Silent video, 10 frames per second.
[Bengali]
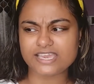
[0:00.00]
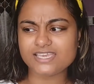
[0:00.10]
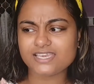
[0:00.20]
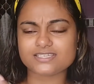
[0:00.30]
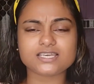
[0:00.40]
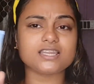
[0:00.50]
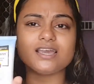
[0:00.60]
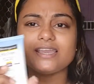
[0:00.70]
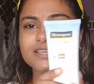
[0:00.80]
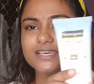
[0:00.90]
এই এটা না
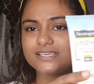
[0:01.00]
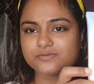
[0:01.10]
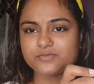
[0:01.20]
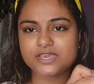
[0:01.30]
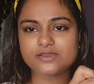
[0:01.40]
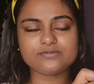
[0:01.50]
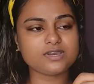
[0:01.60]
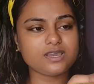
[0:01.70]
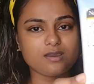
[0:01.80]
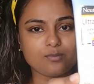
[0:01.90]
এটা এসপিএফ
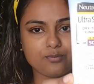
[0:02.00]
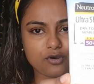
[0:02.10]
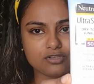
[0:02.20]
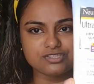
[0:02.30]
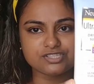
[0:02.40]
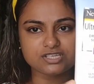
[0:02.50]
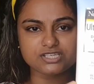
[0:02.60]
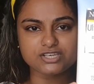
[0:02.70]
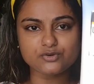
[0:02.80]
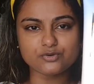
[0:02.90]

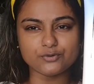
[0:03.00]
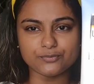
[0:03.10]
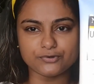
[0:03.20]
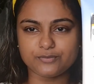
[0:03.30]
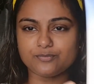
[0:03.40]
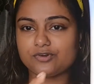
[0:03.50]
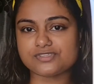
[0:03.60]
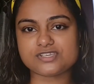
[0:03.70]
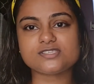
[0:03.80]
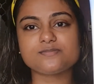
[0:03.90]
পঞ্চাশেরও ওপরে
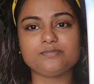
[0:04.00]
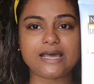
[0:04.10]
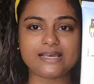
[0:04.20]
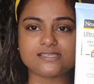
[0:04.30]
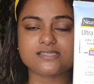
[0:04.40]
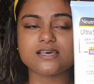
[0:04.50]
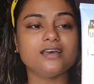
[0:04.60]
পঞ্চাশ প্লাস